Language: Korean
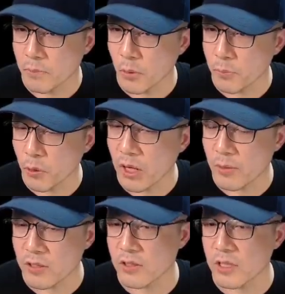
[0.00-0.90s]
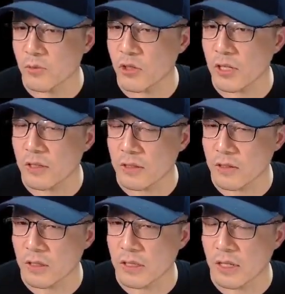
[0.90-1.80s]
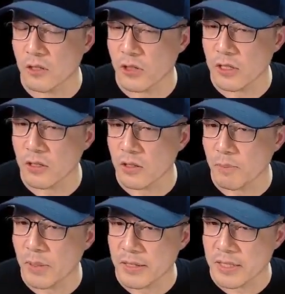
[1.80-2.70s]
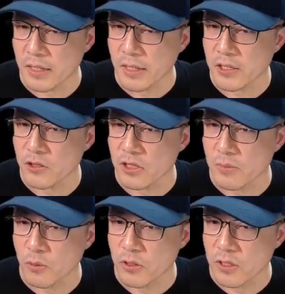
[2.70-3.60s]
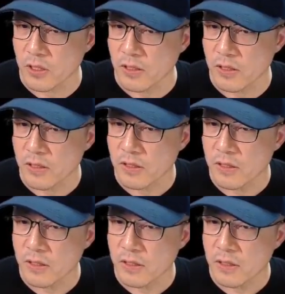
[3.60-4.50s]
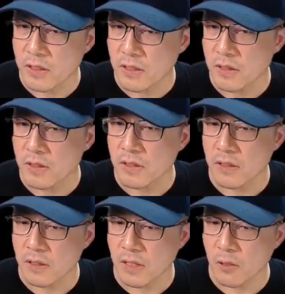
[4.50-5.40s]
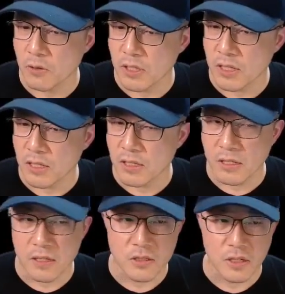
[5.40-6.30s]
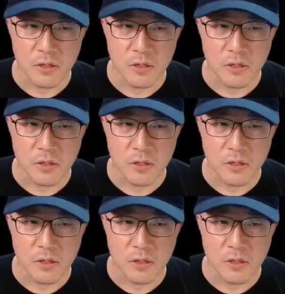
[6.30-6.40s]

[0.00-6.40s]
뿅뿅 아, 하면서 지금 쉐이, 자, 예, 쉐이더 컴파일 잠깐 했죠. 지금 보이죠? LOD 1, 그렇죠.